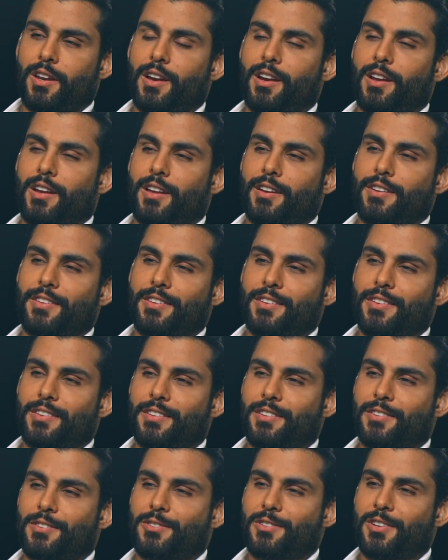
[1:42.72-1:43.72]

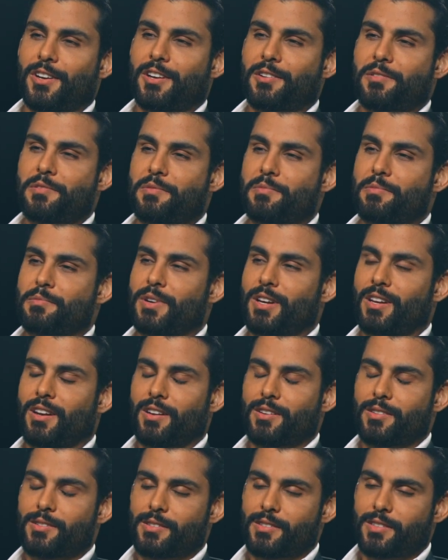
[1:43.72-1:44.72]
لان كان
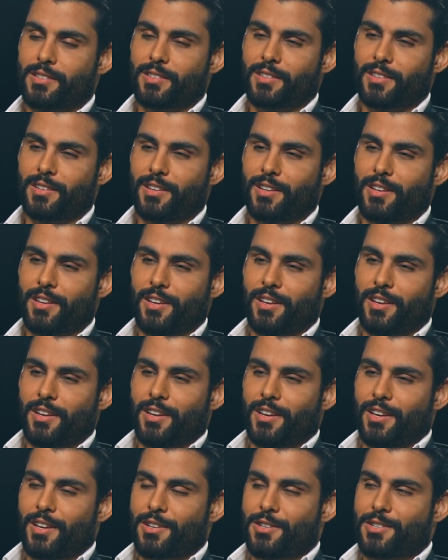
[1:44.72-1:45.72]
مخلص
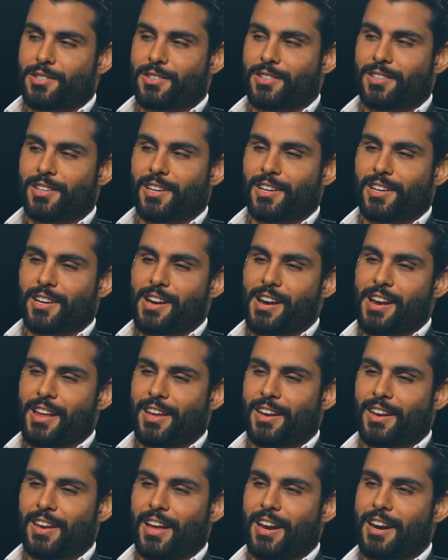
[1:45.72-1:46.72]
شكرا
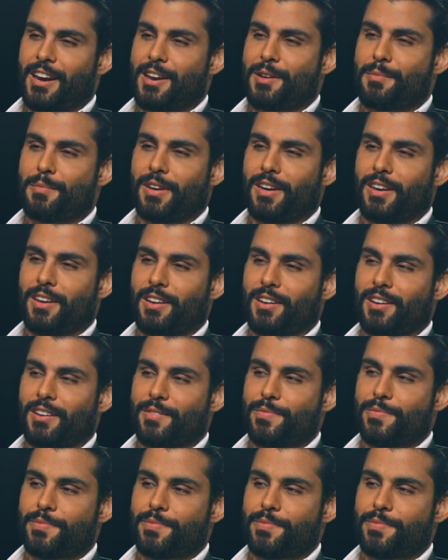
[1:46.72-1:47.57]
لان علمني